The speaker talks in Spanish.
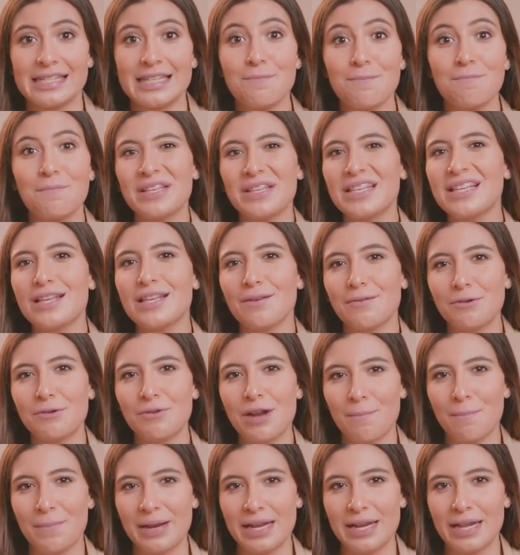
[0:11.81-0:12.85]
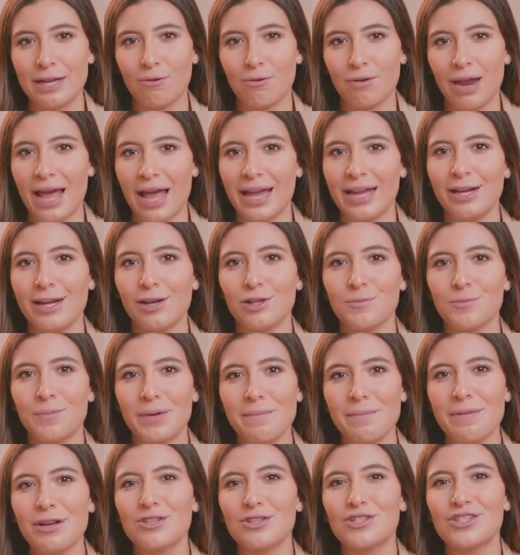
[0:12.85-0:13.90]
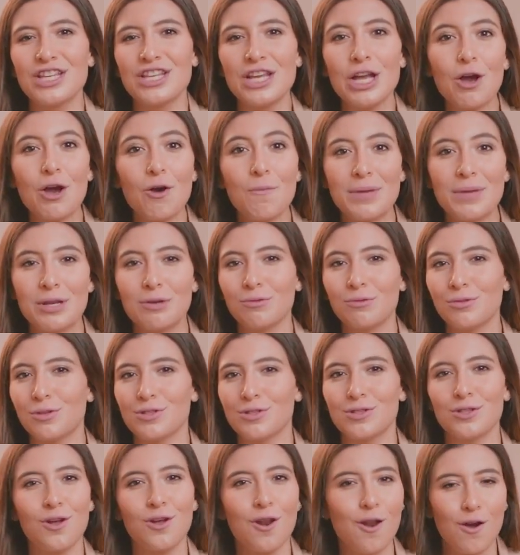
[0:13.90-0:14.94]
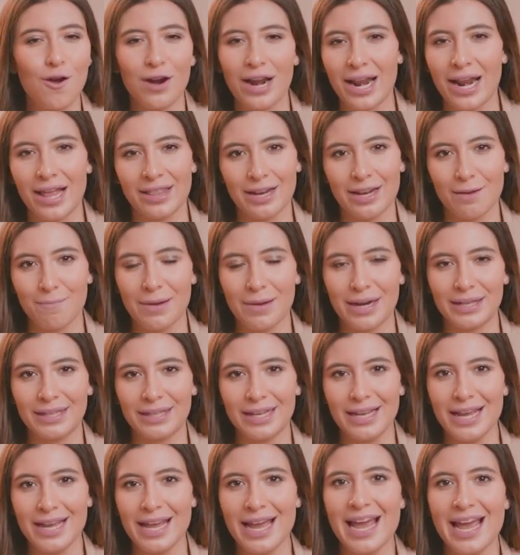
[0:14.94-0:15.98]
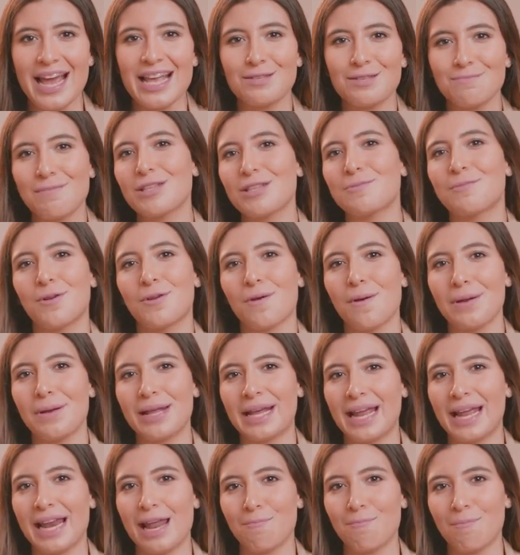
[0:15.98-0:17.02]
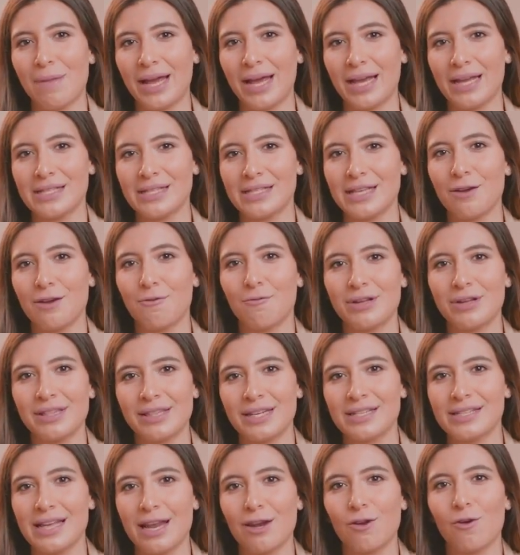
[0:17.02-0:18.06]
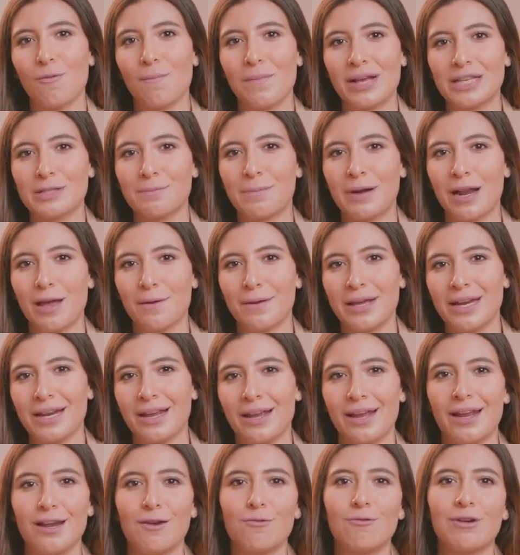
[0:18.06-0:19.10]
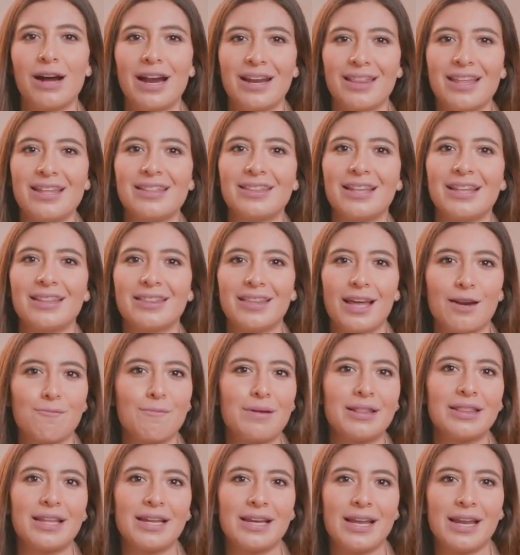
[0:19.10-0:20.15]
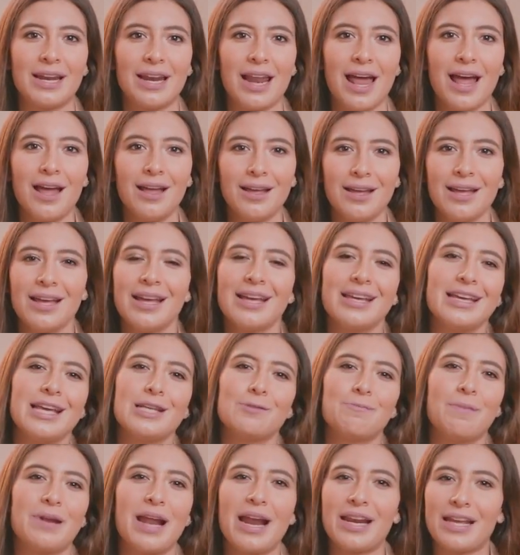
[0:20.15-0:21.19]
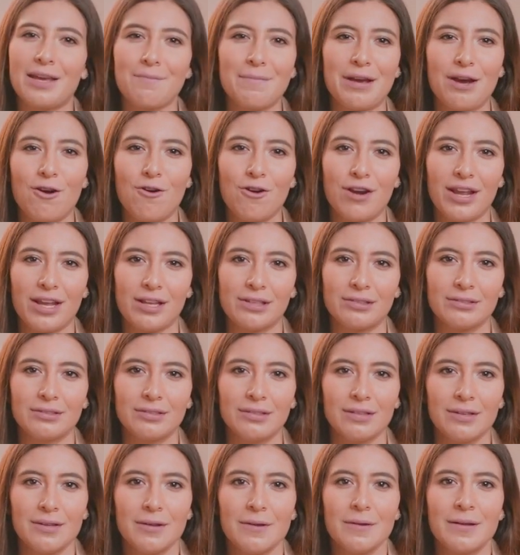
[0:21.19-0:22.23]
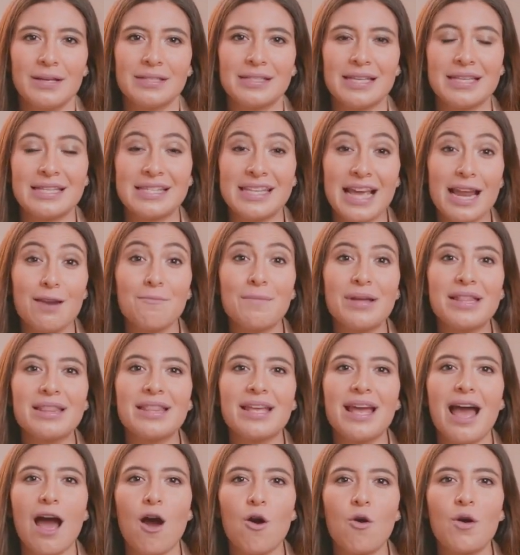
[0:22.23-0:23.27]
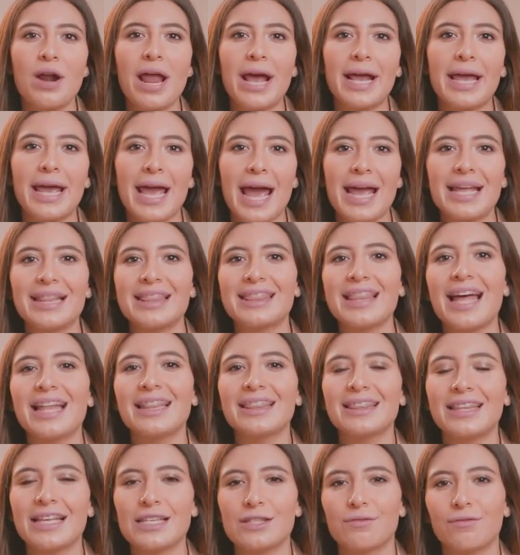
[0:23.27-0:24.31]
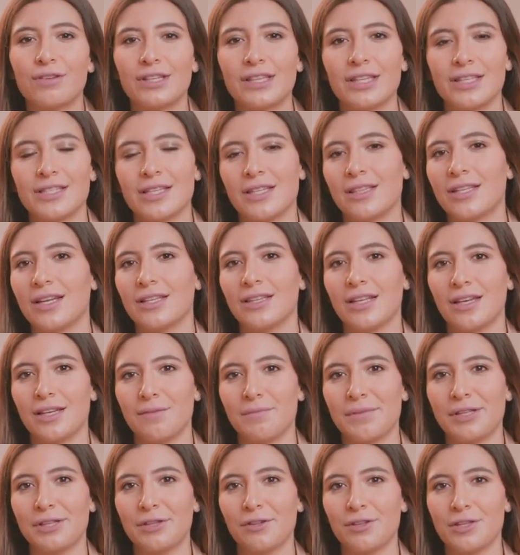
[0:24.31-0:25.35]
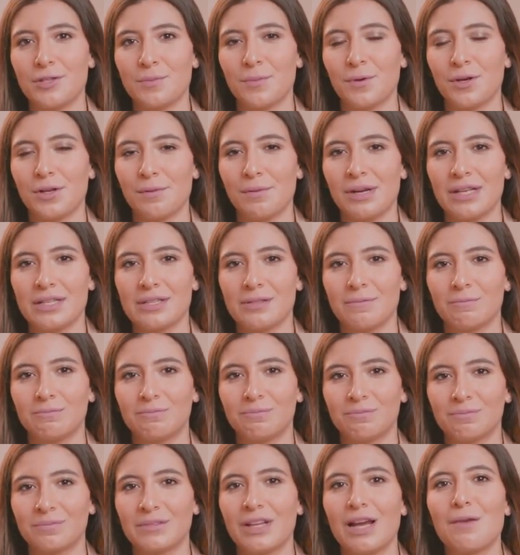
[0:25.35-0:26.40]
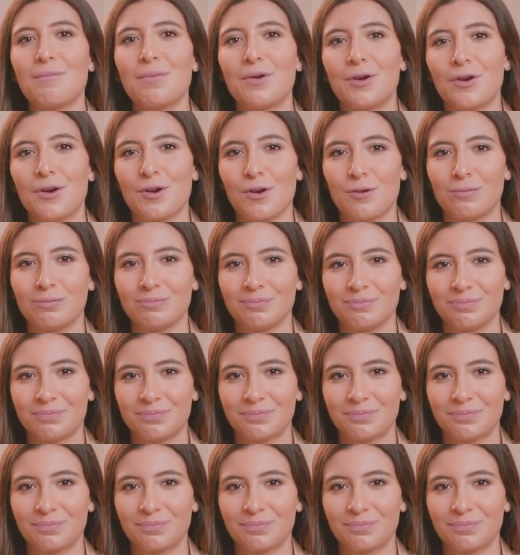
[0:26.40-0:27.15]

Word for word: Si empiezas a ver una película y los primeros cinco minutos no logran atraparte, es más probable que la apagues y encuentres algo más para ver en lugar de intentar mantenerla y esperar que mejore, esencialmente ahora que hay tantas fuentes de entretenimiento disponibles. ¿A poco no?